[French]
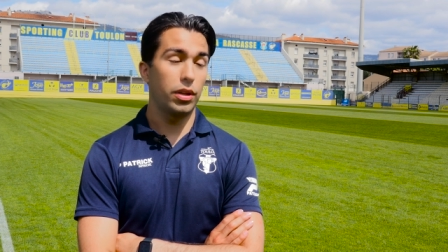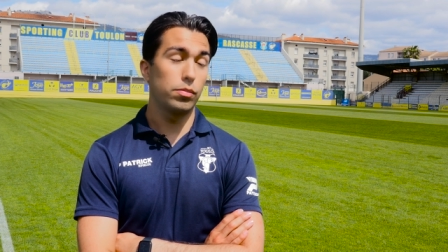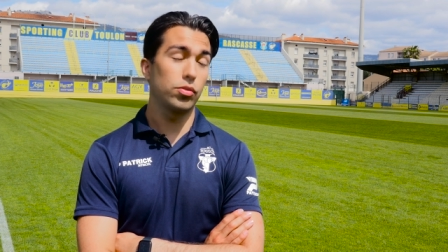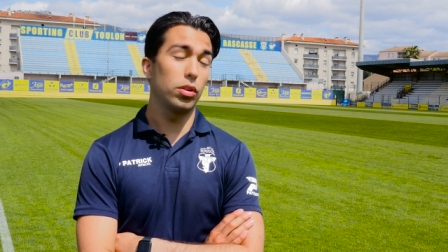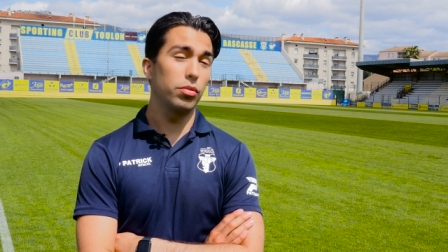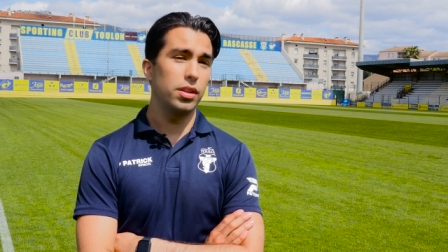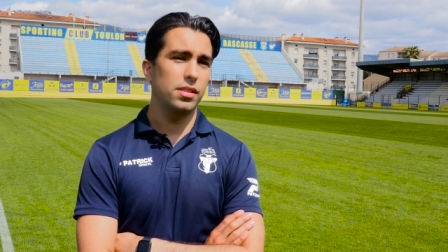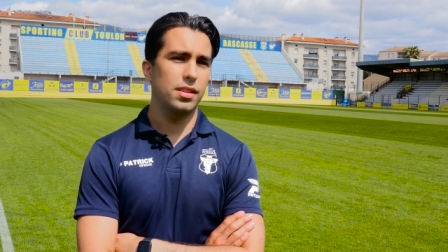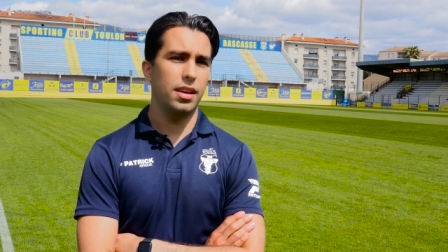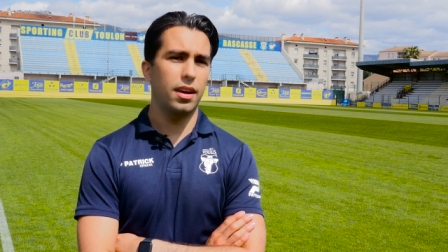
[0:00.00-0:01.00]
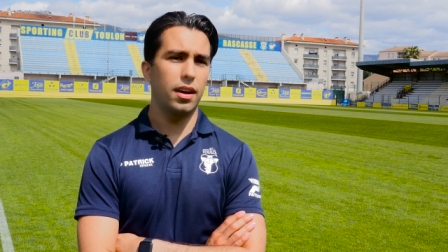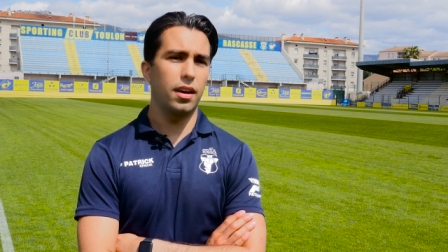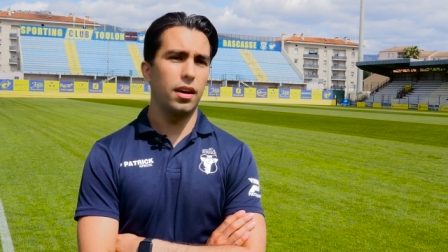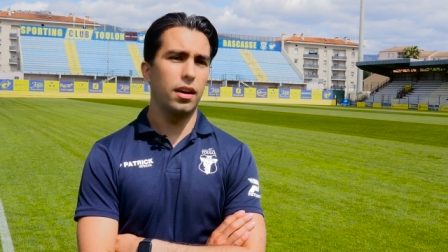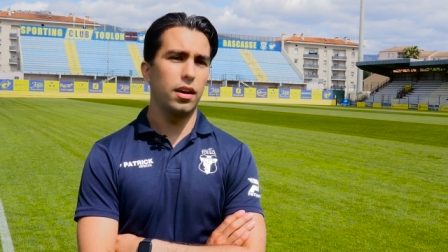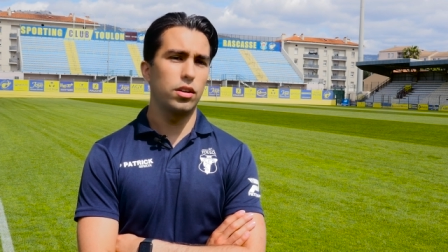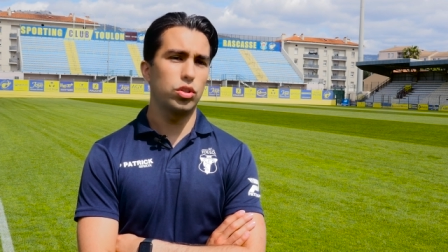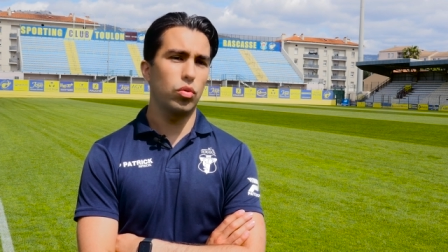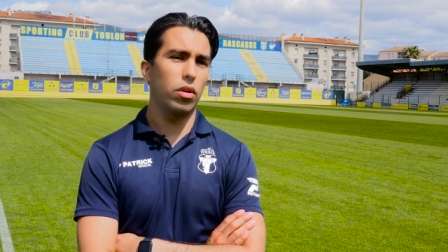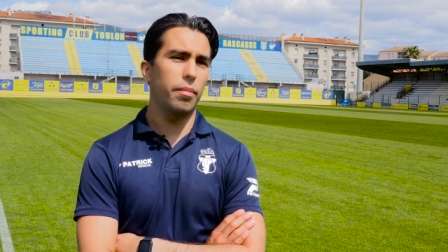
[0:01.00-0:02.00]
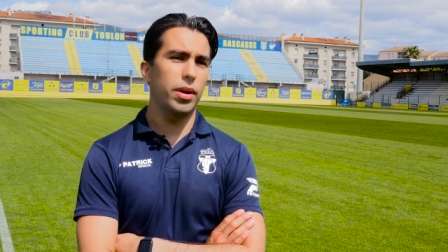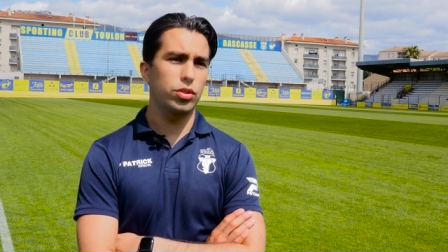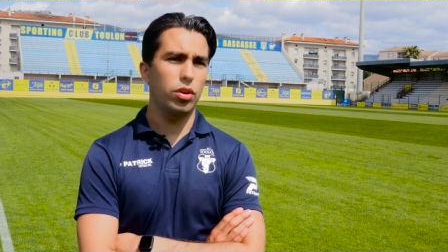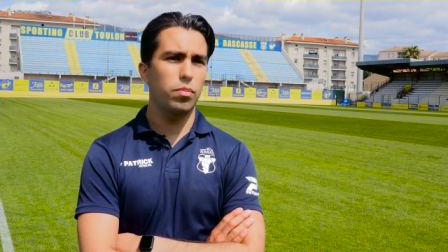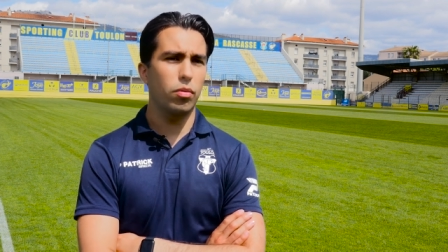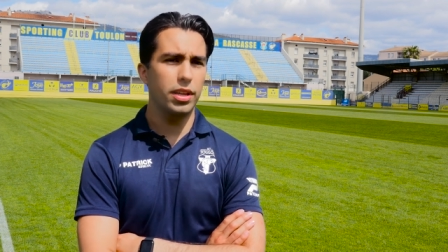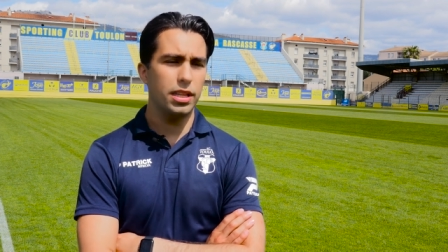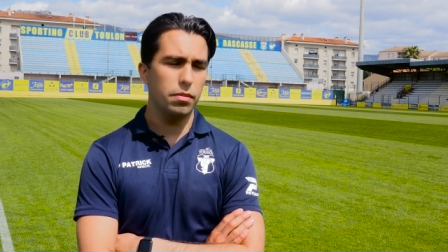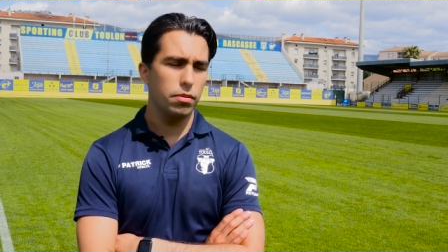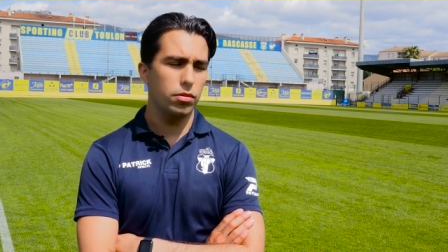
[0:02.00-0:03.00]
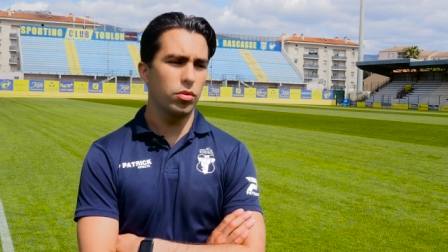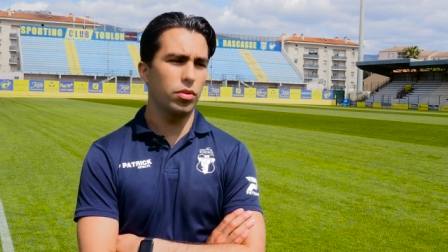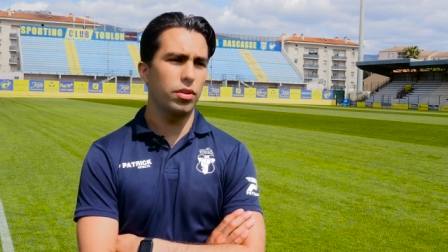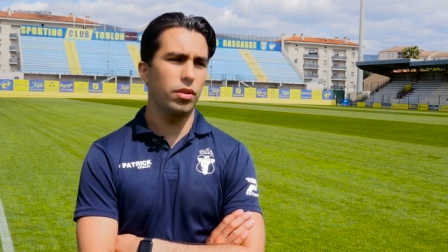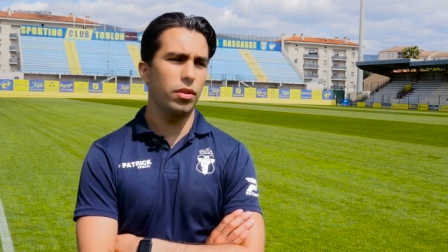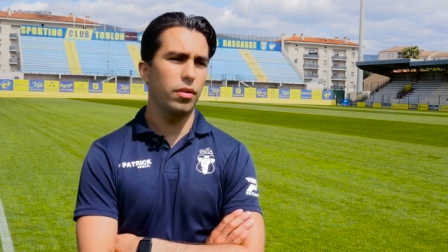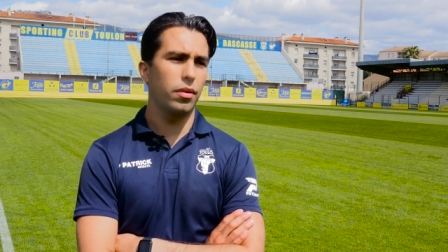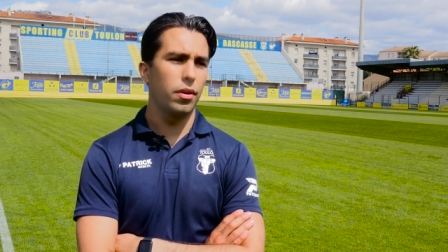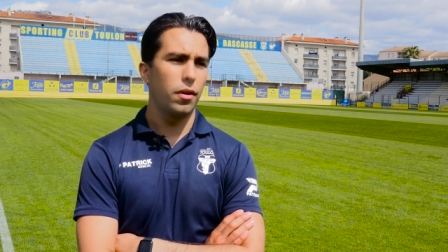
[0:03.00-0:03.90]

on a besoin de lui, c'est un joueur majeur pour l'équipe, donc euh,